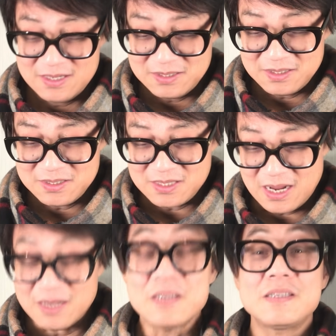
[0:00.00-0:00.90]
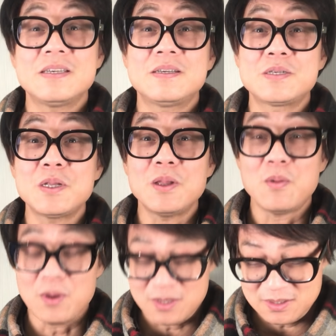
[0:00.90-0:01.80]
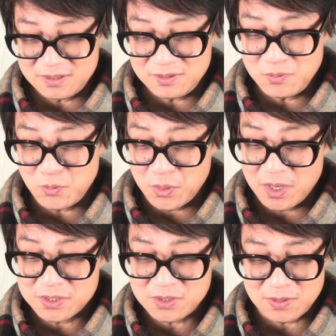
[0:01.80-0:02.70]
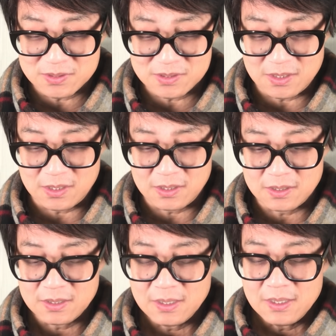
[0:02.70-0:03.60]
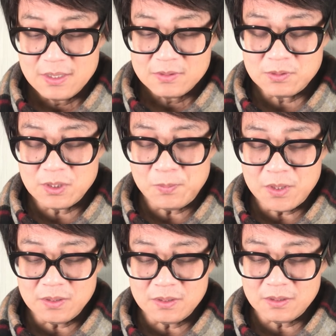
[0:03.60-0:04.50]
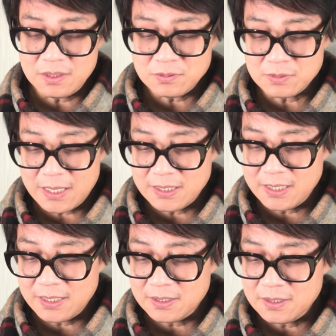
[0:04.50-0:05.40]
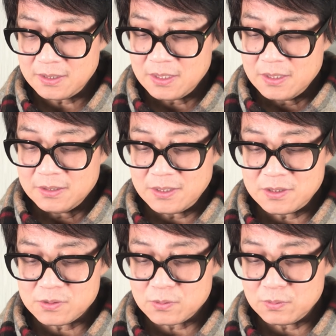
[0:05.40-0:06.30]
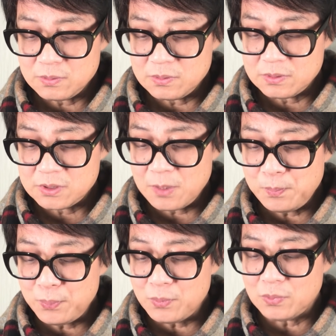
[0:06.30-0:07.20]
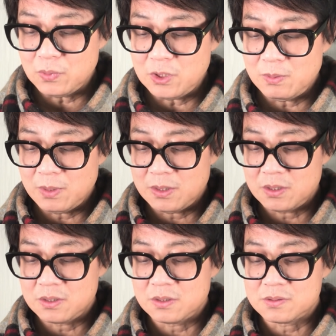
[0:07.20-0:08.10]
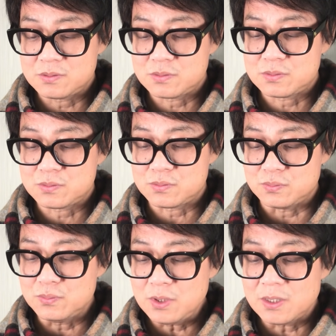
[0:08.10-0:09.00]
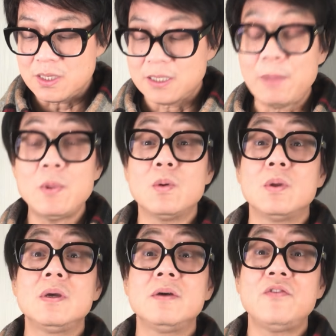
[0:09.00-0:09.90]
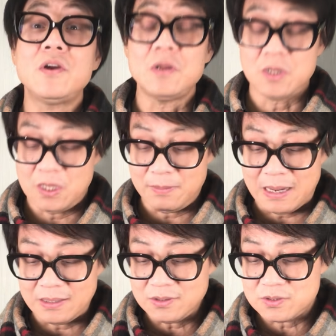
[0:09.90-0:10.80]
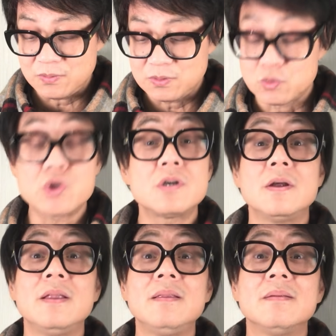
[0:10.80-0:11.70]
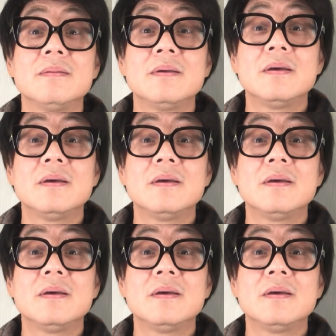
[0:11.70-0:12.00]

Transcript: 跟跟啥，跟现瘆得慌，跟跟鬼笑似的啊。说这个病它从哪里来呢？它是从这个部落里面的这个族人呐，他们有一个非常野蛮的行为，就吃人。